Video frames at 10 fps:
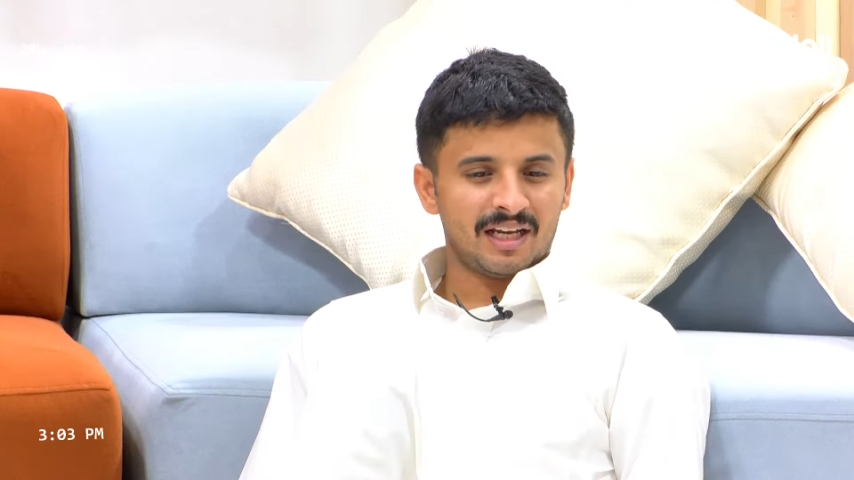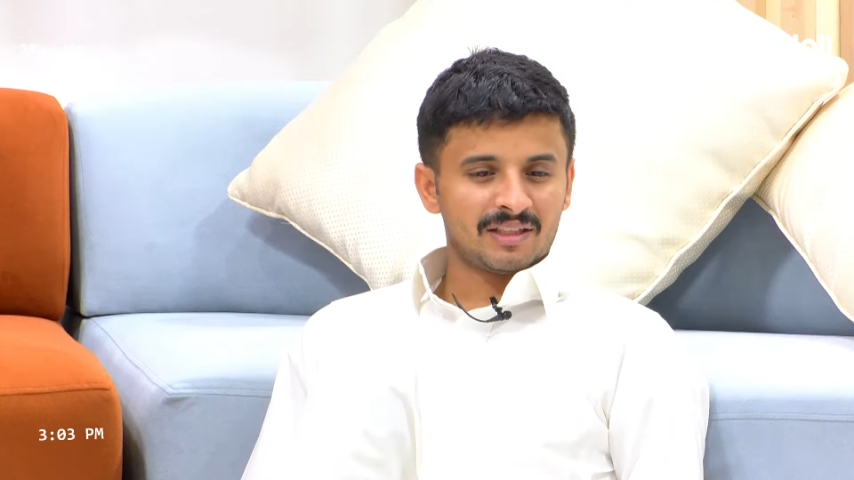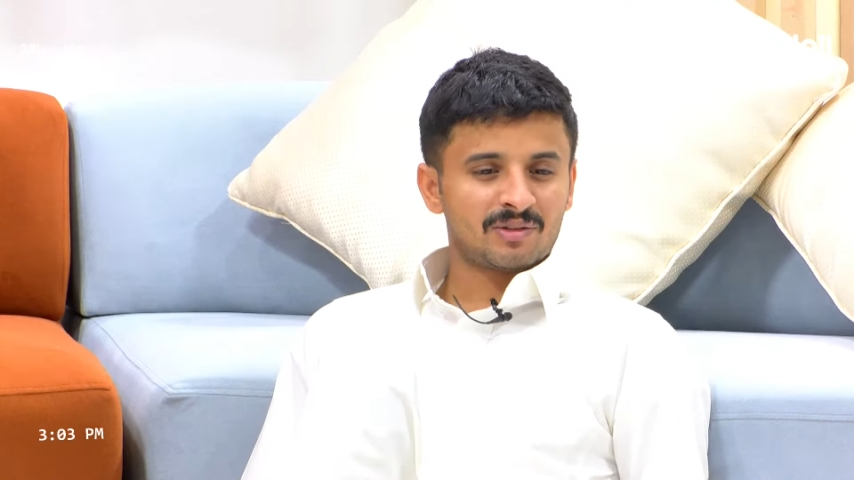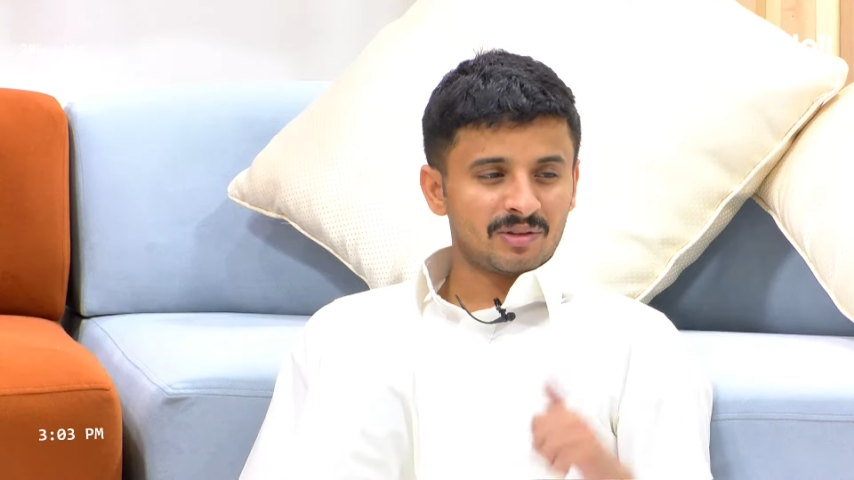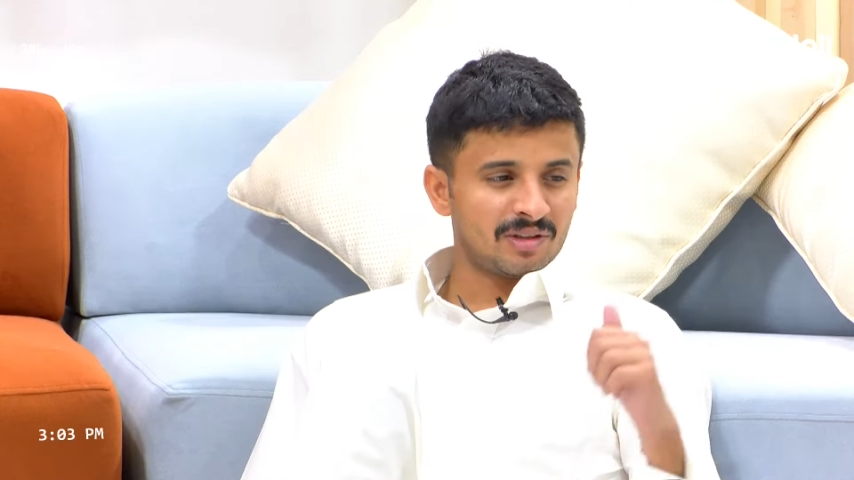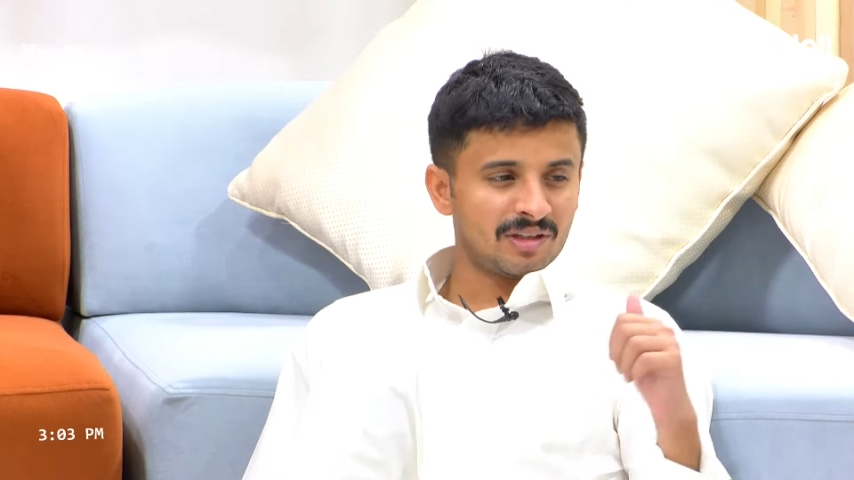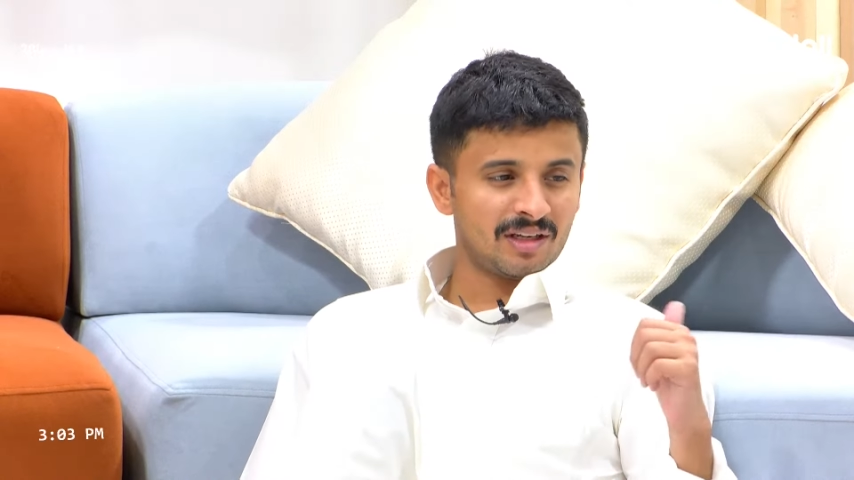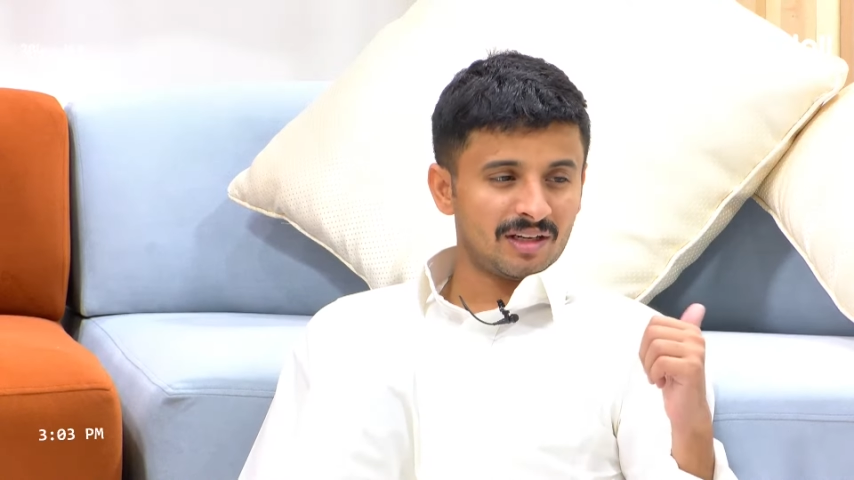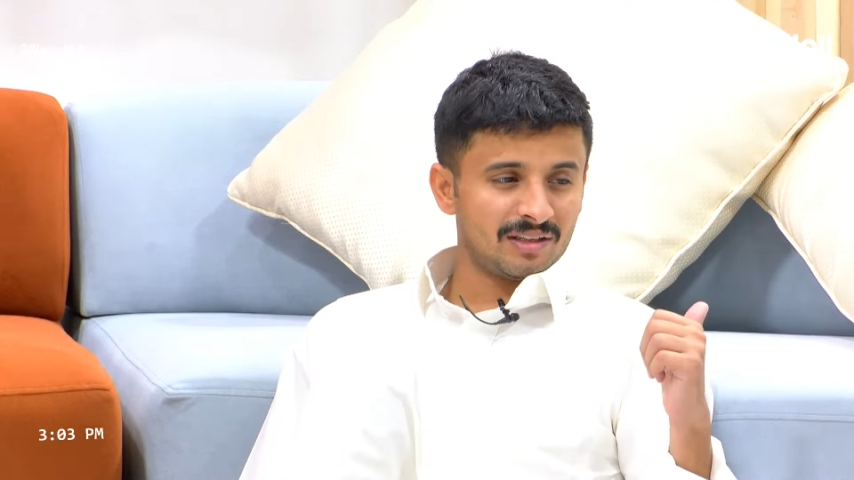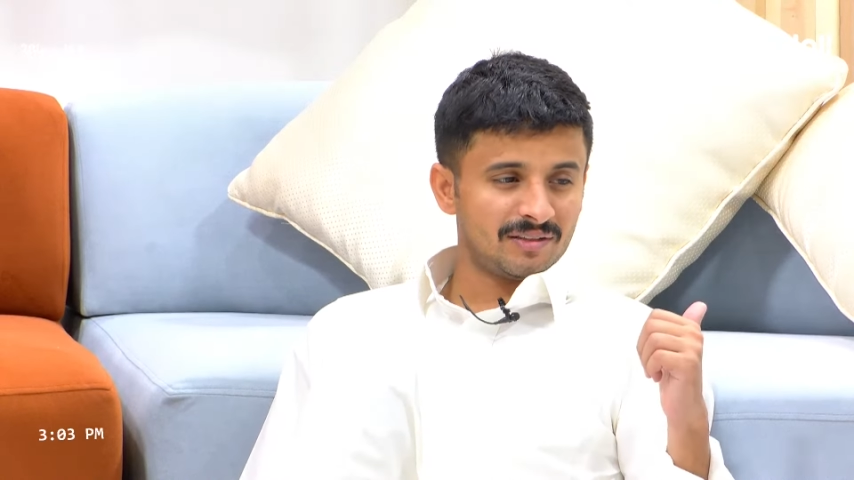انت قلت
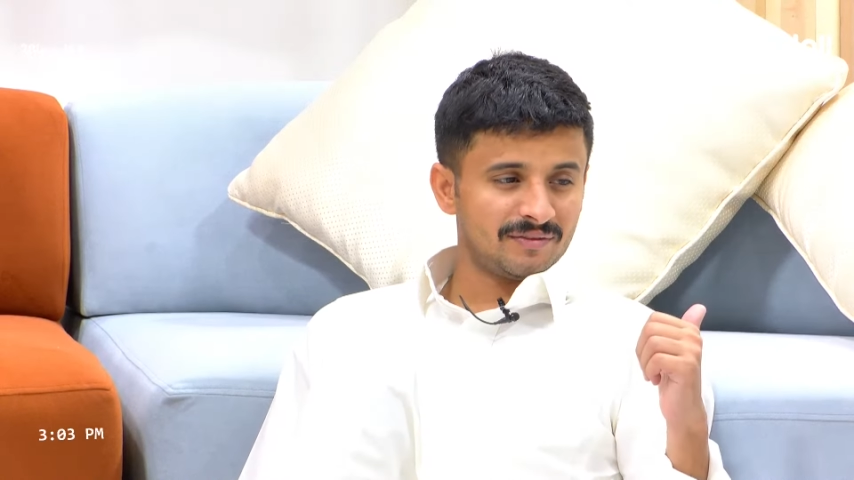انه